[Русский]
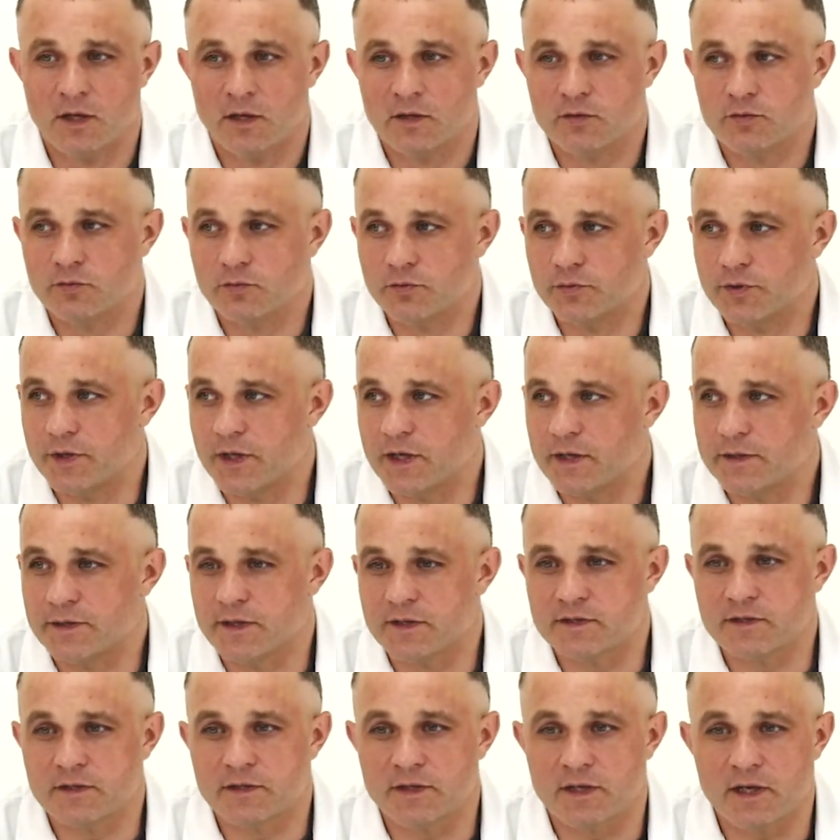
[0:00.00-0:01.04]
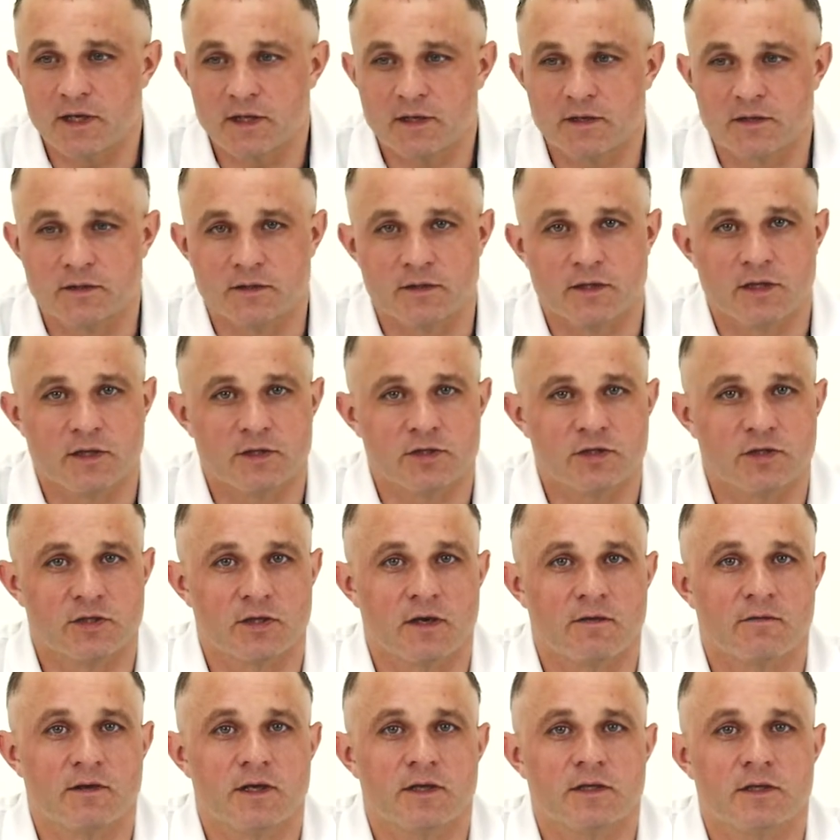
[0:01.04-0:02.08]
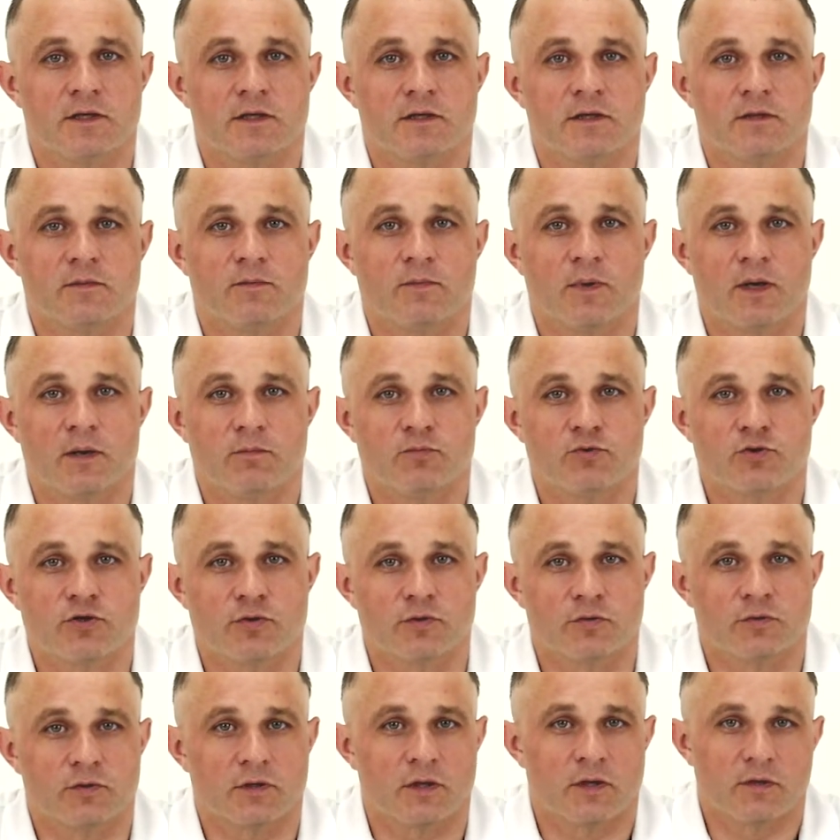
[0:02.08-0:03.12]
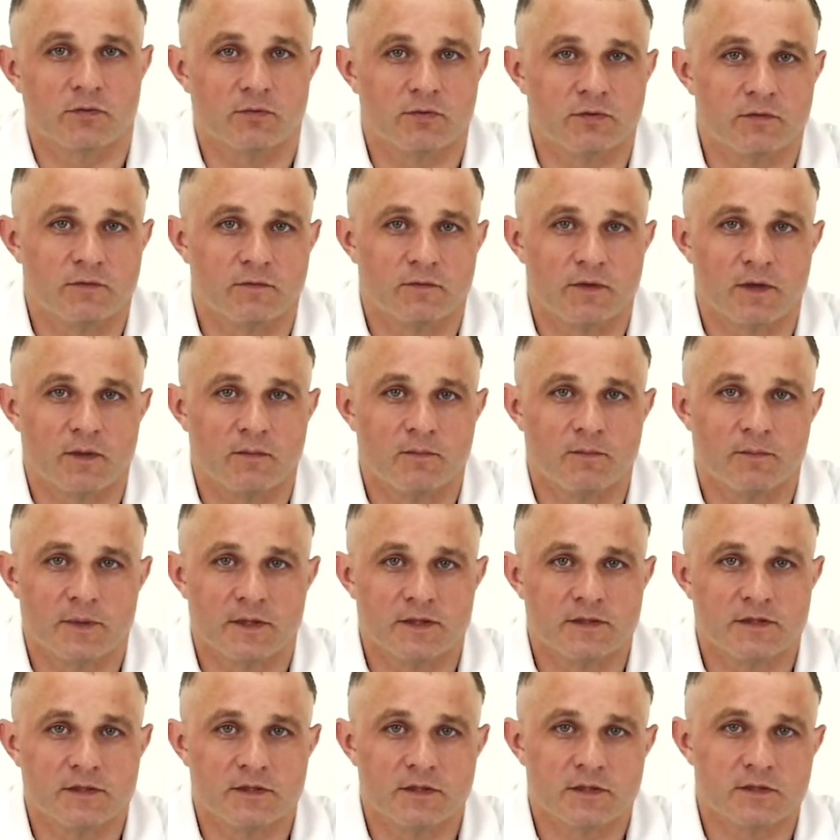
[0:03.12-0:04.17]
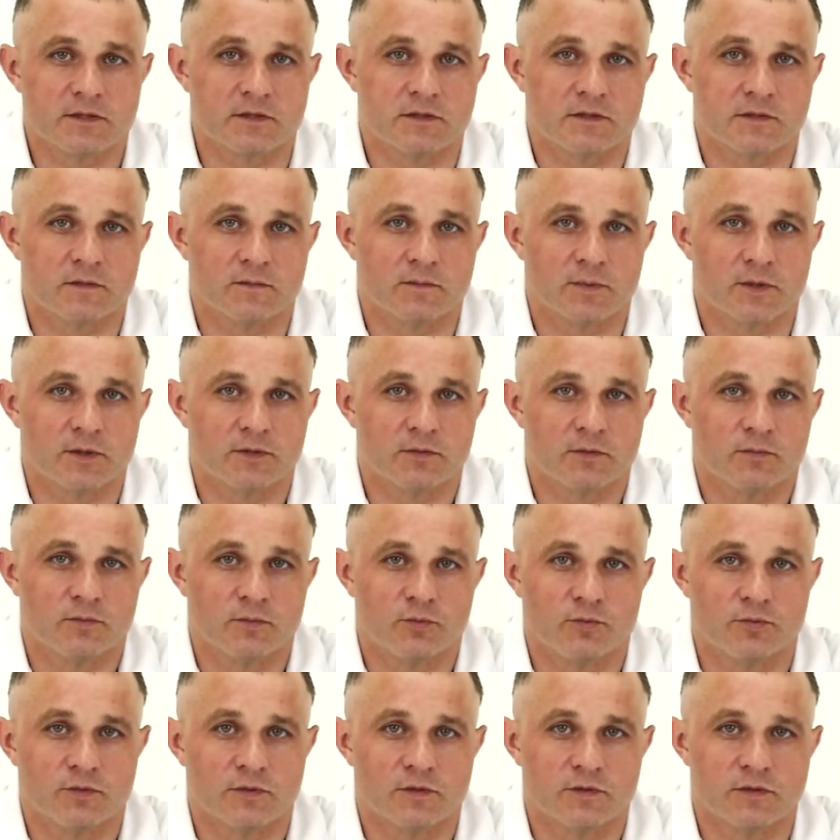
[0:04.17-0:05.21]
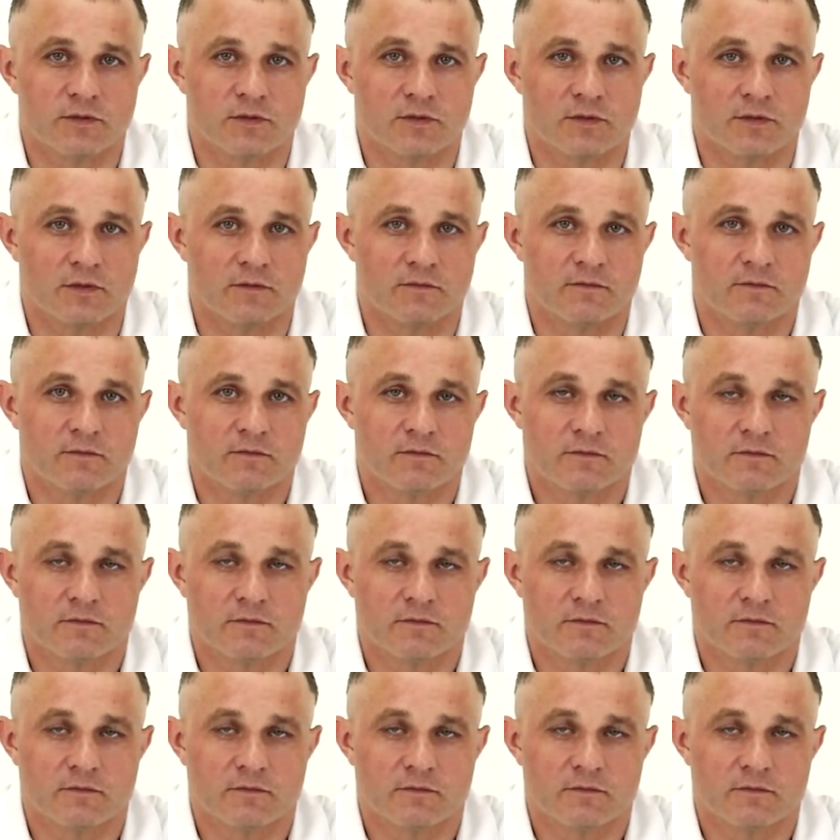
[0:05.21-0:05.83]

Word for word: Ну да, на страхе, на очарование этой бабушки он какое-то время поддержится, потом будет срыв.